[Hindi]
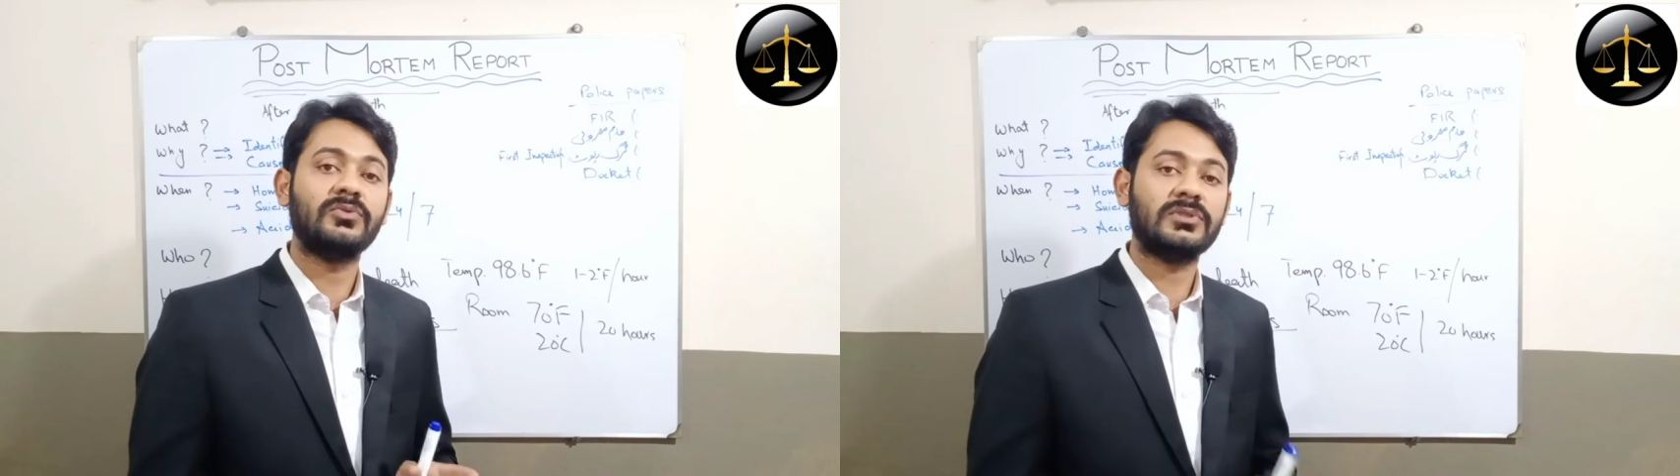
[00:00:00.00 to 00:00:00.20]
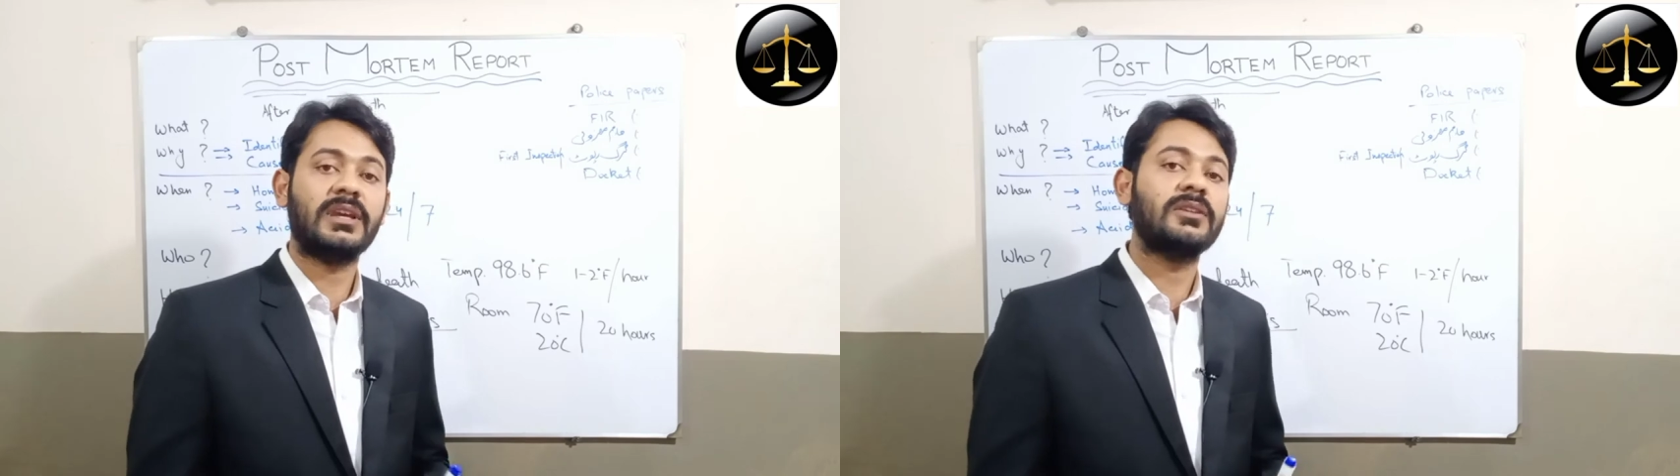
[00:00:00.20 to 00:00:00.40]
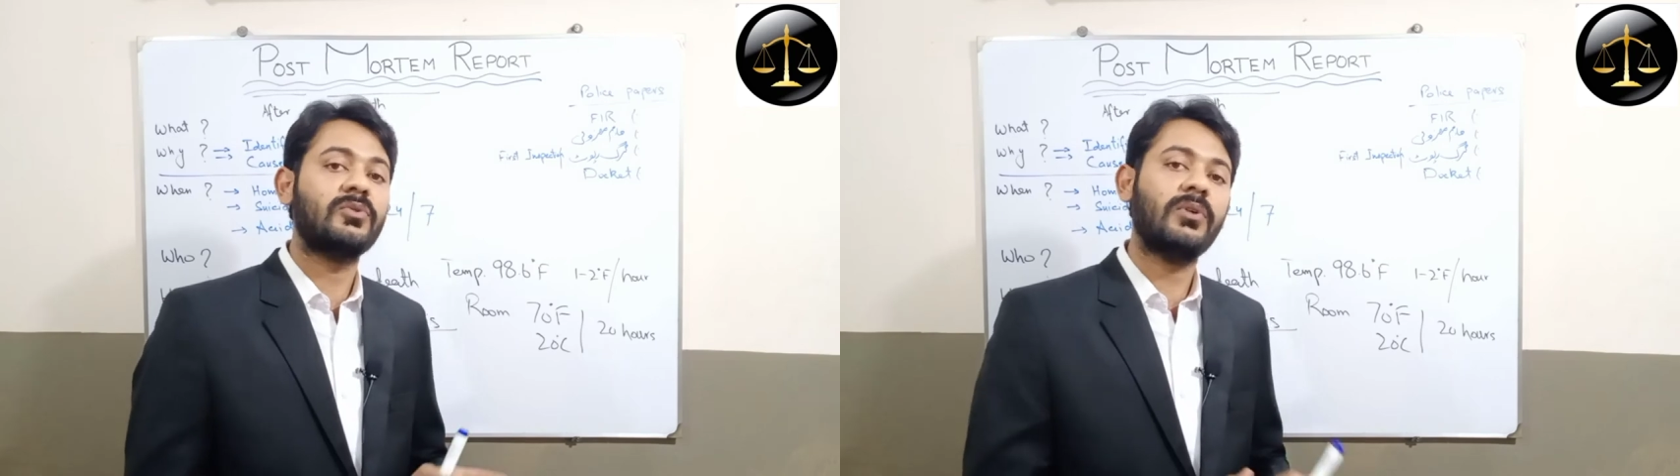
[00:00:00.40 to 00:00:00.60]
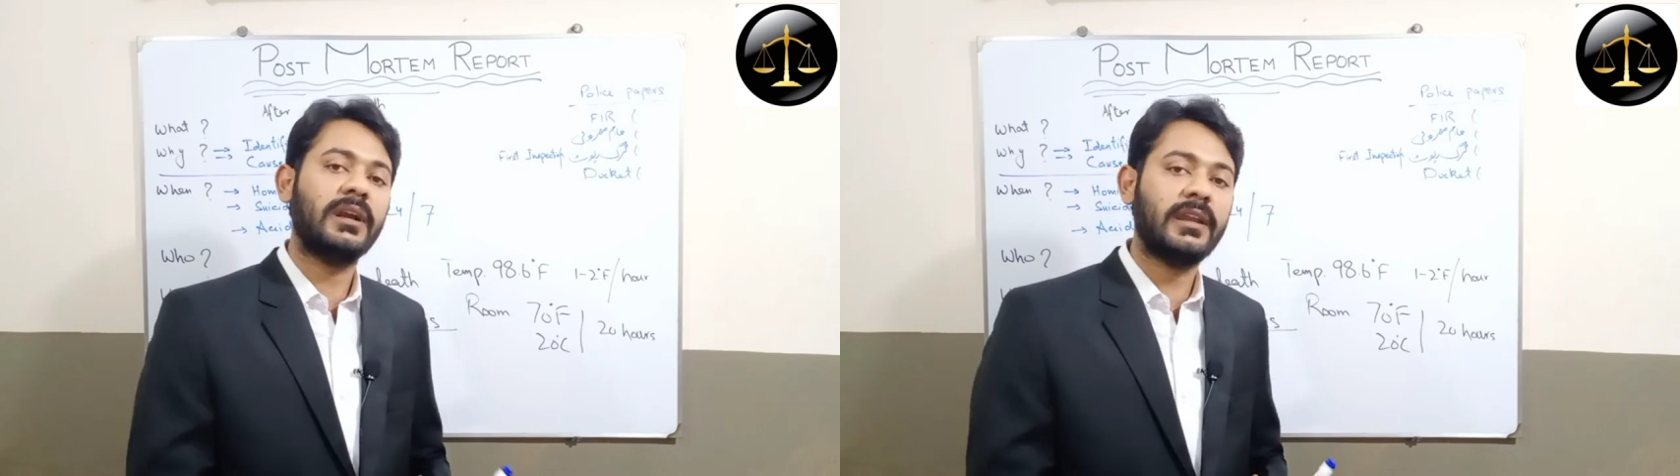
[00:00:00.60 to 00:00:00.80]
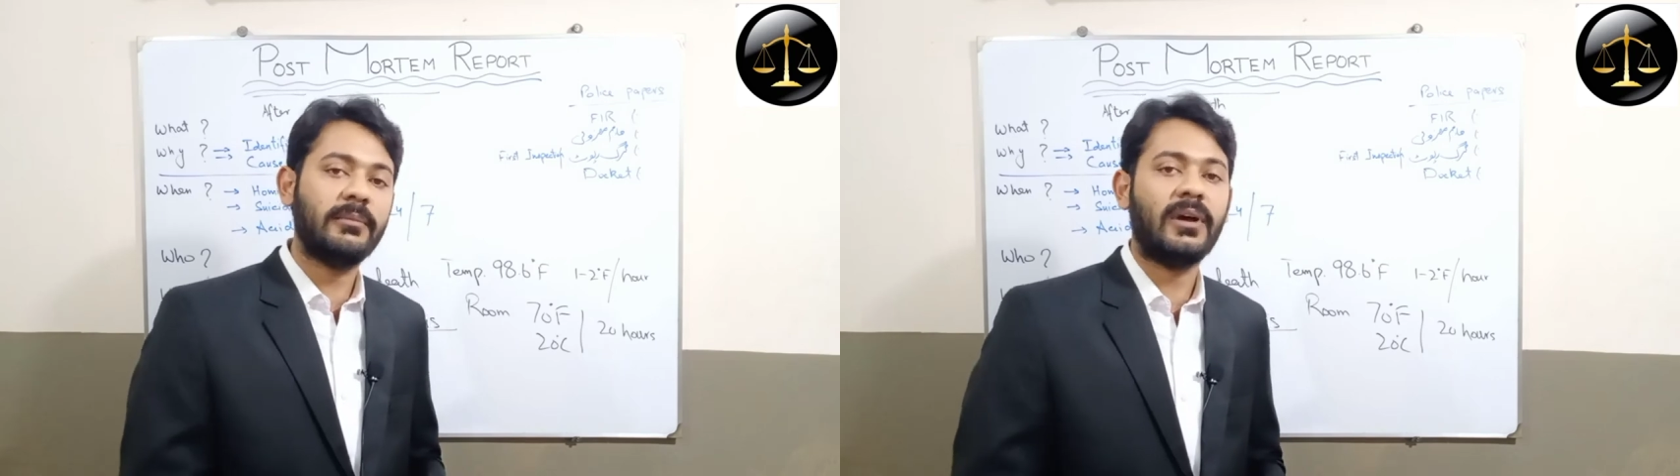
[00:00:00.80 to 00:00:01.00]
उसके दो
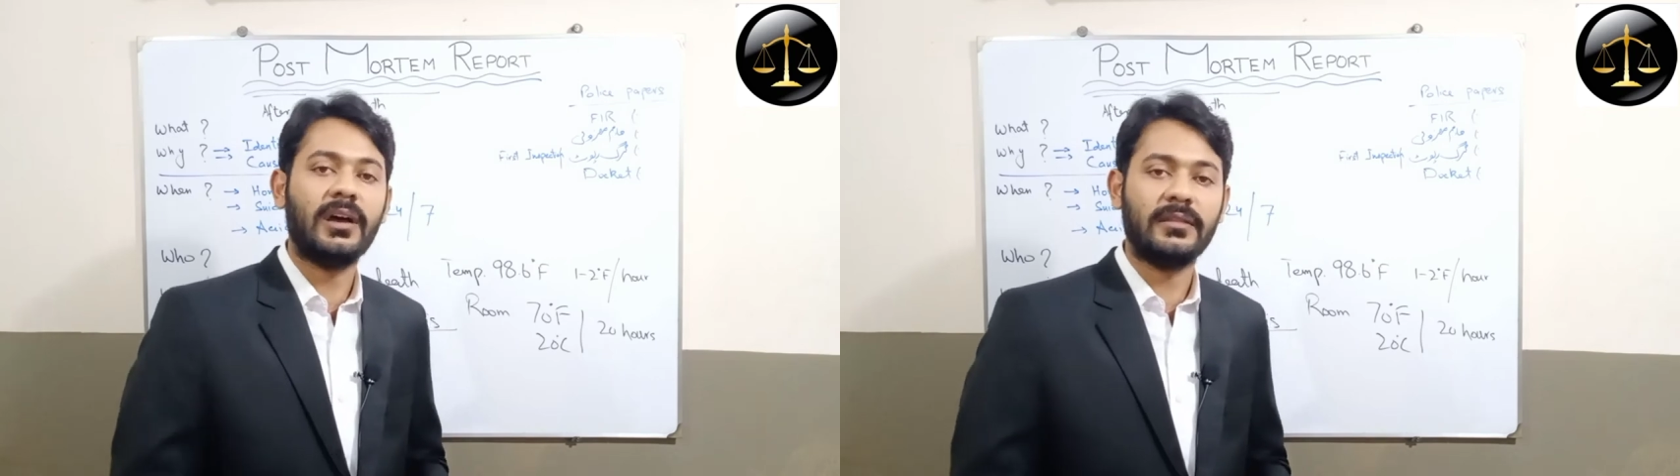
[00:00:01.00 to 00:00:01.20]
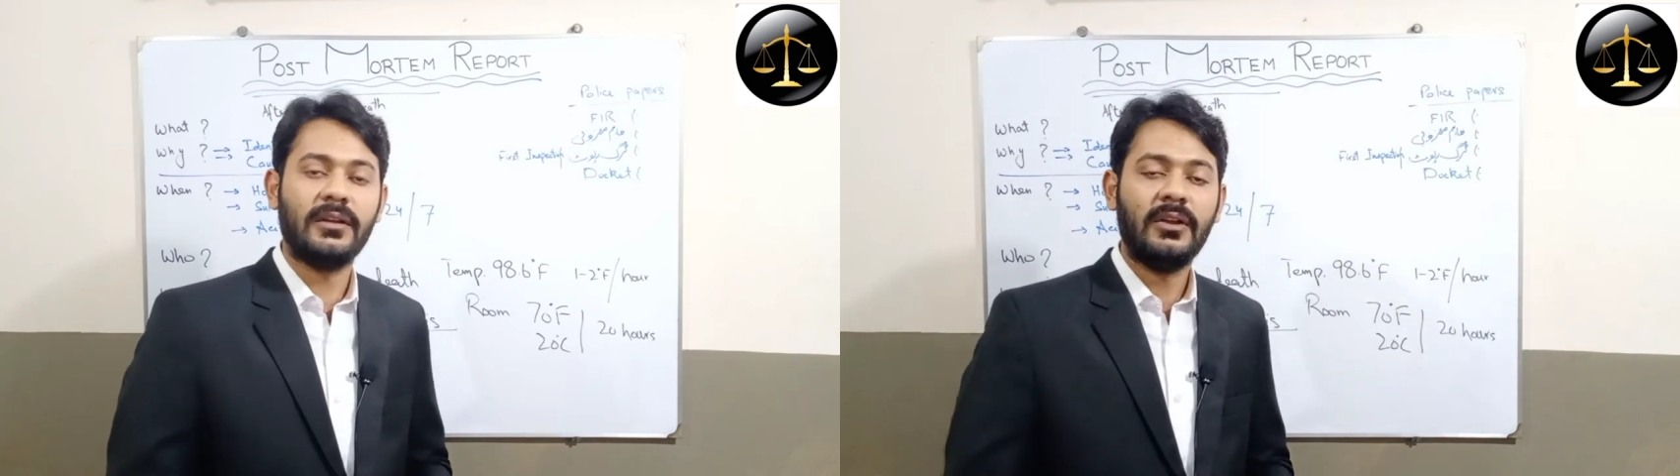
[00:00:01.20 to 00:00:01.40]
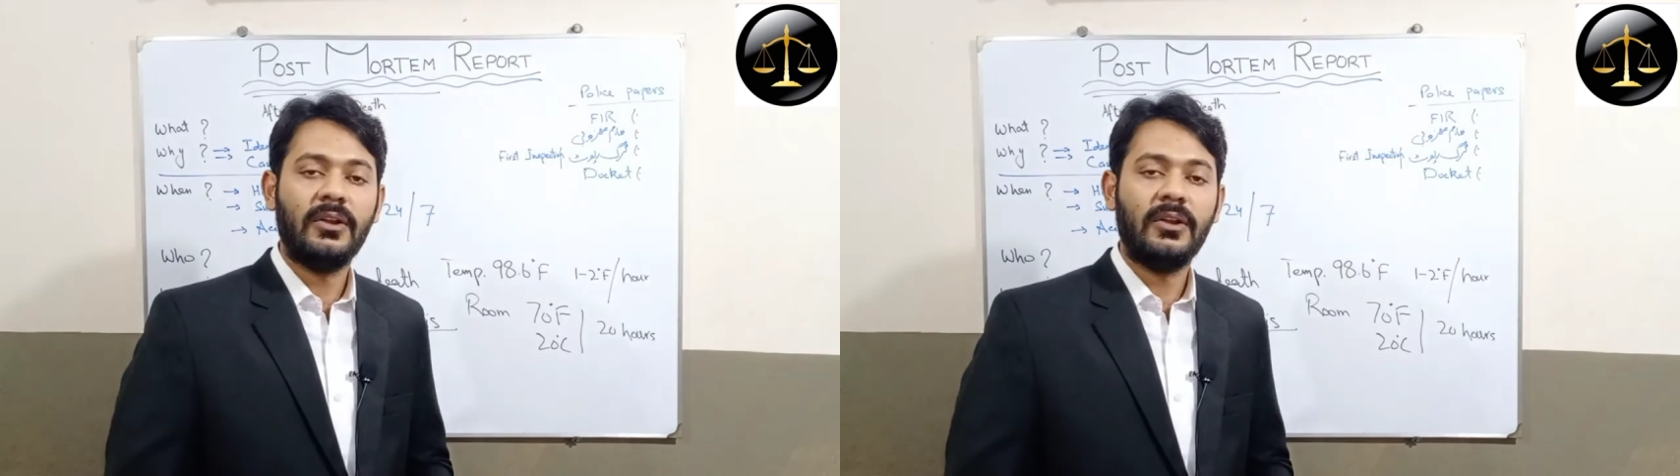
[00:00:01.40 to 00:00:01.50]
घंटे बाद